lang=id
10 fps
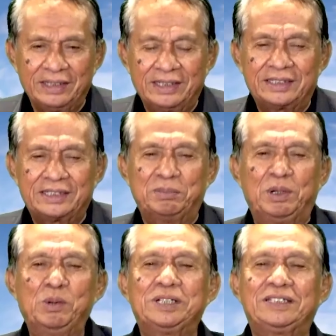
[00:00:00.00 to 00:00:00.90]

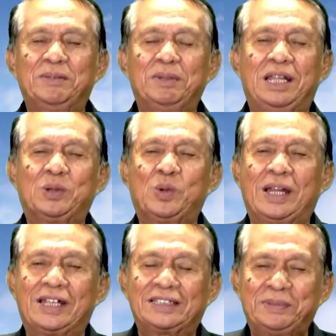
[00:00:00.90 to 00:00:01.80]
Sebelum kita melakukan
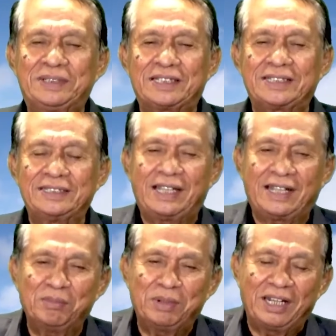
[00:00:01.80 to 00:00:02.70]
aktivitas kita
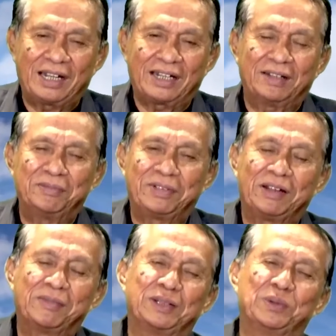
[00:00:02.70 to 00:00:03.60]
akan mendengarkan
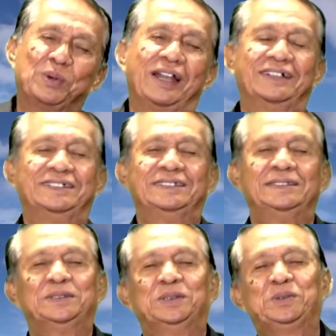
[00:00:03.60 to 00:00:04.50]
firman Tuhan.
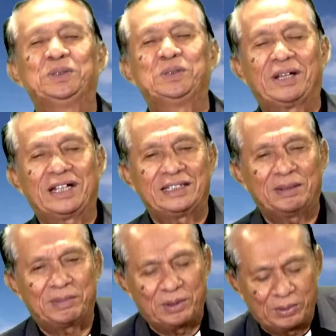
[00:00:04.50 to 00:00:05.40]
Untuk itu mari kita
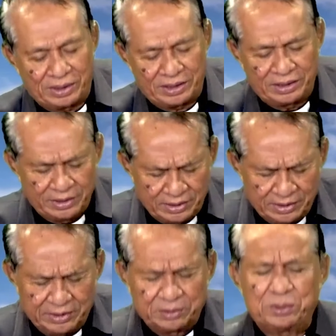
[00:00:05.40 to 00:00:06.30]
berdoa.
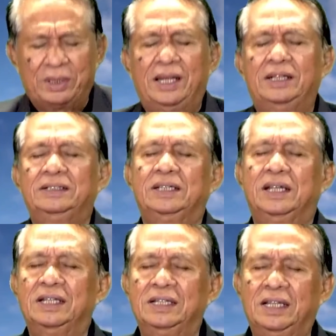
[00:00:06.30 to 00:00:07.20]
Tuhan
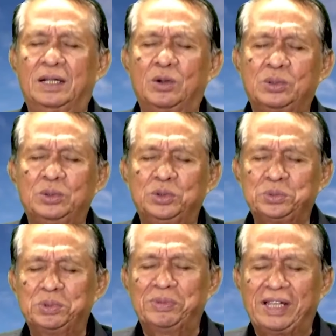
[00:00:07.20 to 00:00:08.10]
kiranya roh kudus
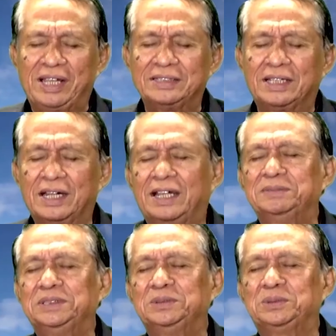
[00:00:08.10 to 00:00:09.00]
semua mengajar
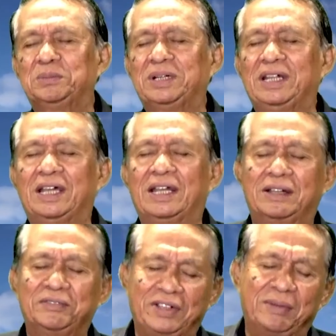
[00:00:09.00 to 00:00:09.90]
kami untuk
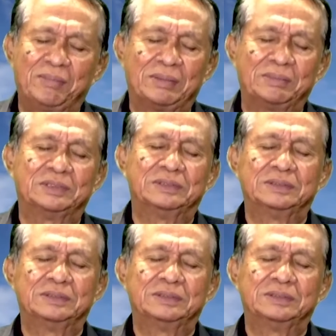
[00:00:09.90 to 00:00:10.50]
mendengarkan firman-Mu.